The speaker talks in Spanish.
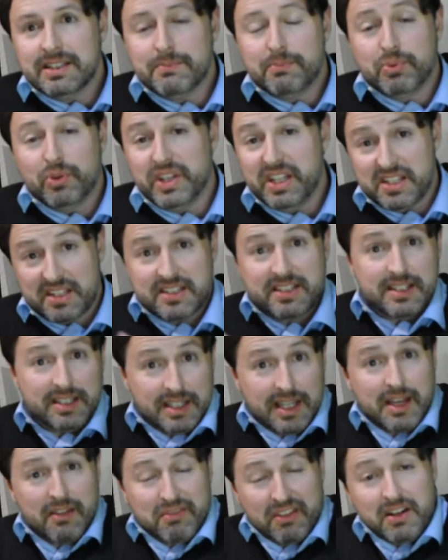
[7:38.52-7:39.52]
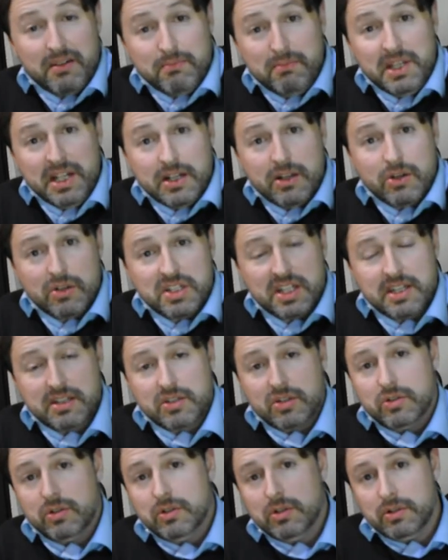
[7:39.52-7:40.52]
puedes hacer mil cosas
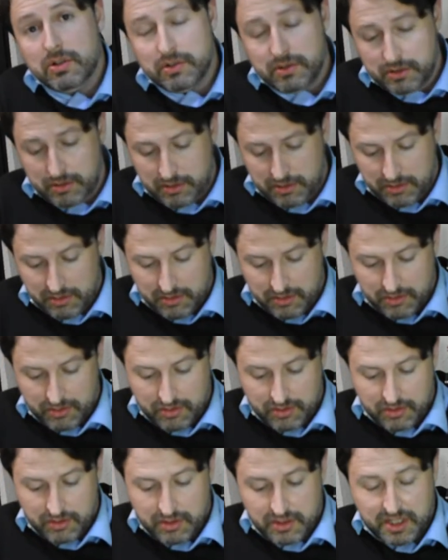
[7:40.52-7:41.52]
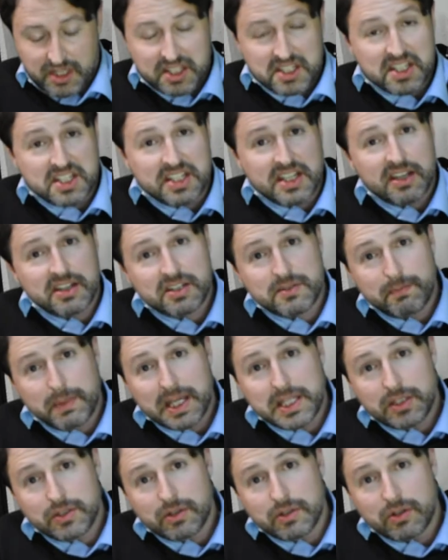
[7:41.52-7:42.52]
con, si sabes
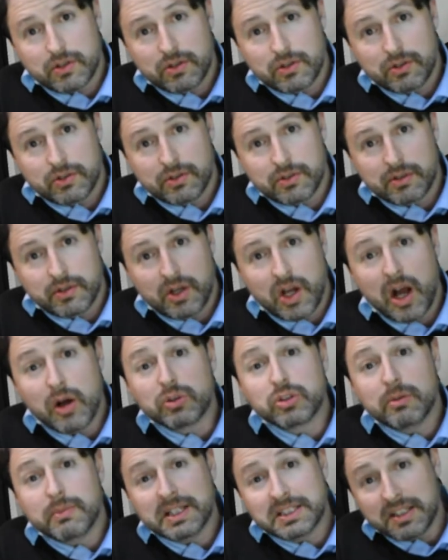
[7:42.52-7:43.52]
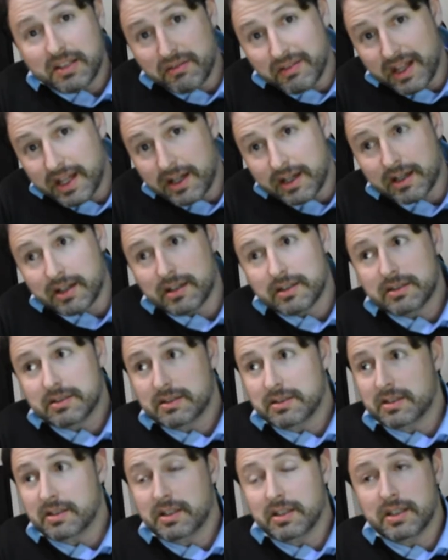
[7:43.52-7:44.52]
Python, con automatizar
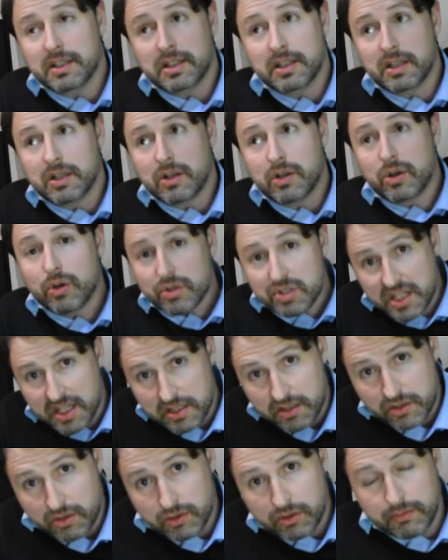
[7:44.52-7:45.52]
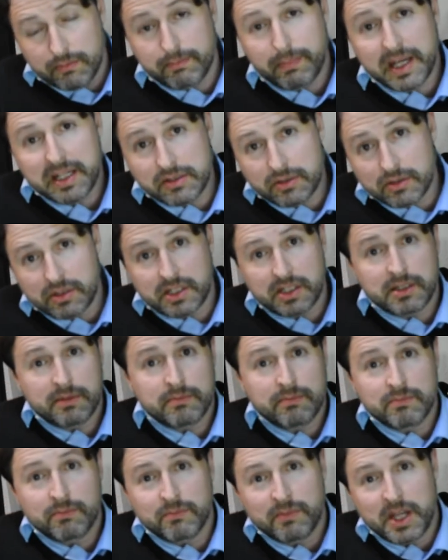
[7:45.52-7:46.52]
eh, cosas con Python en,
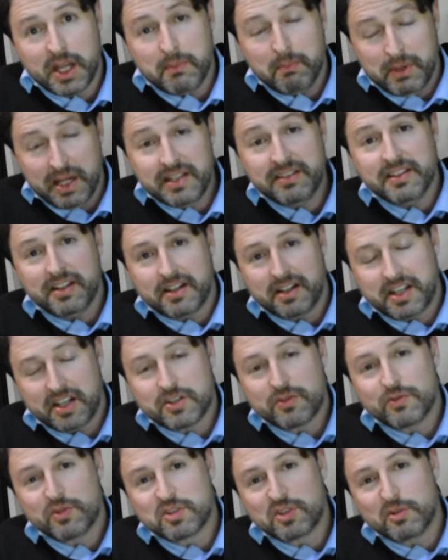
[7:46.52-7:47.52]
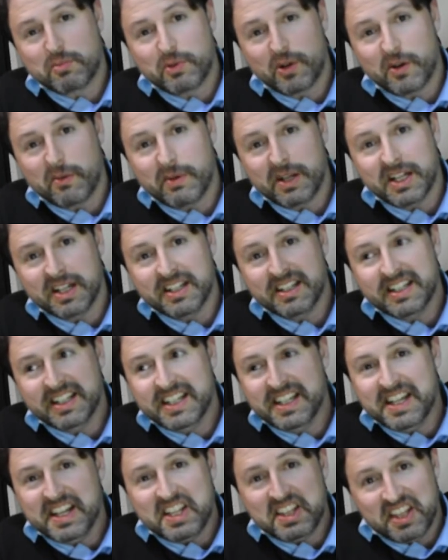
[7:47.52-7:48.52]
en, Blender, que es nuestro programa
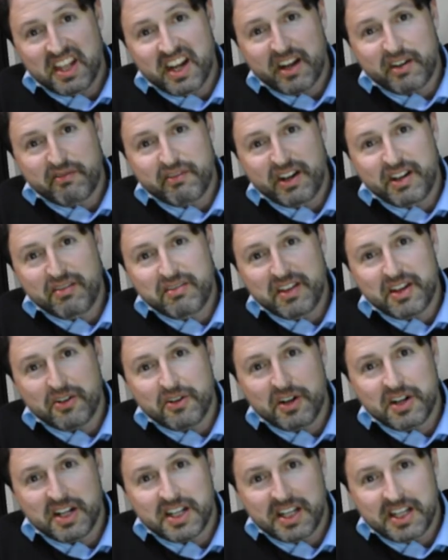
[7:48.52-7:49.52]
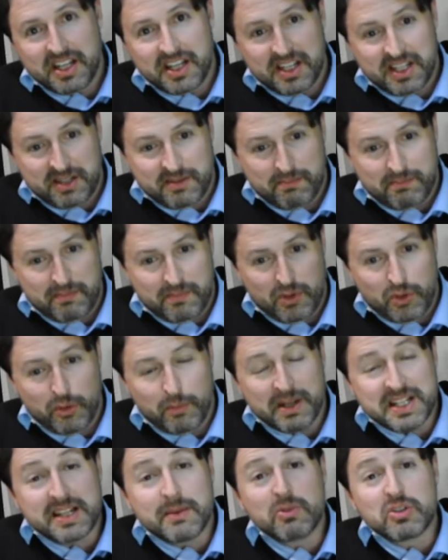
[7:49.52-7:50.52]
de referencia con el que lo
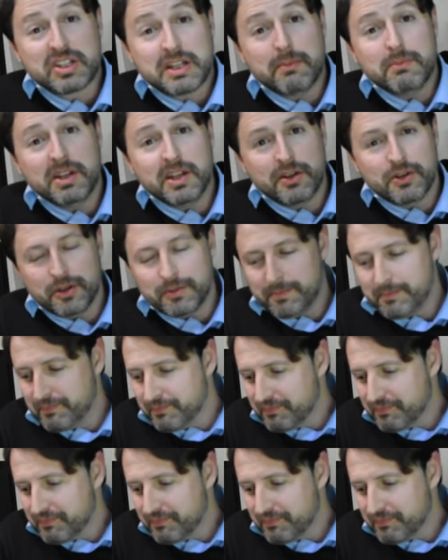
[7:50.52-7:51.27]
pasamos también, ¿no?